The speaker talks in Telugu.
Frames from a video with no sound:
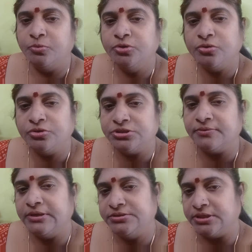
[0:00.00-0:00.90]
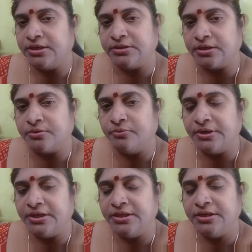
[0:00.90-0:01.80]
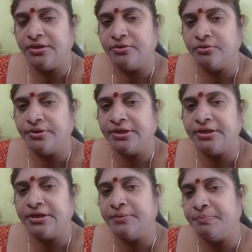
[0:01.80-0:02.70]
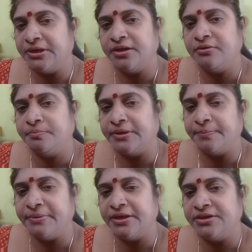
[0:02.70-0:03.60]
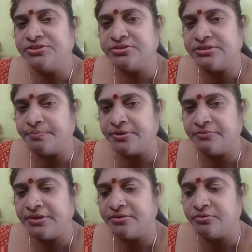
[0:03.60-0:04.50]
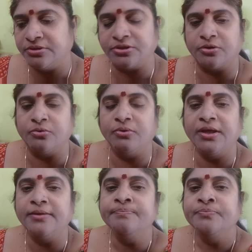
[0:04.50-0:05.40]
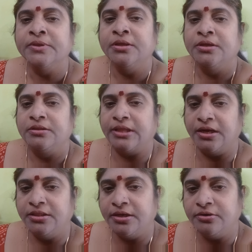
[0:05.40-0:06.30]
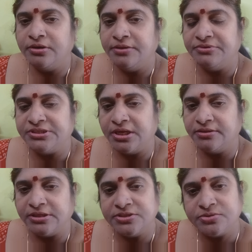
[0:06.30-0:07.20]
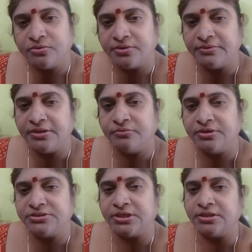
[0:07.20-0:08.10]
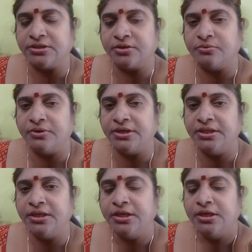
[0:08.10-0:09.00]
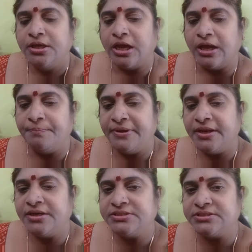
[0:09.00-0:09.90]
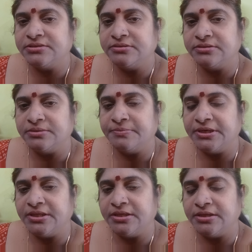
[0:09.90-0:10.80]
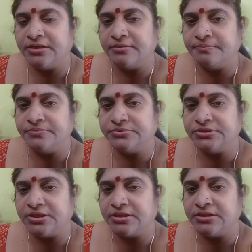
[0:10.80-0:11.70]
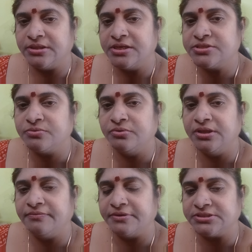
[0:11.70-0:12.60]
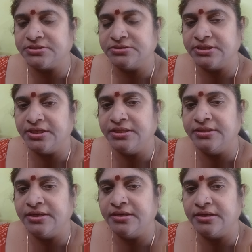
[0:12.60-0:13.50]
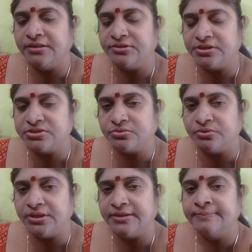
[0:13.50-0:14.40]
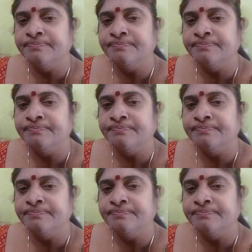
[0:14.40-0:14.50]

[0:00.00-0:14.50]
ముందుకు వచ్చేవాళ్ళు చాలా తక్కువ అండి ఇంట్లో ఏంటంటే పిల్లలు పేరెంట్స్కి చెప్పడం అనేది కూడా తక్కువ తల్లిదండ్రులు ఈ విషయాలు తెలుసుకోవటం అనేది కూడా చాలా తక్కువ అండి ఆ పేరెంట్స్ మరి తెలుసుకుని ఫస్ట్ జరిగింది ఏంటని తెలుసుకుని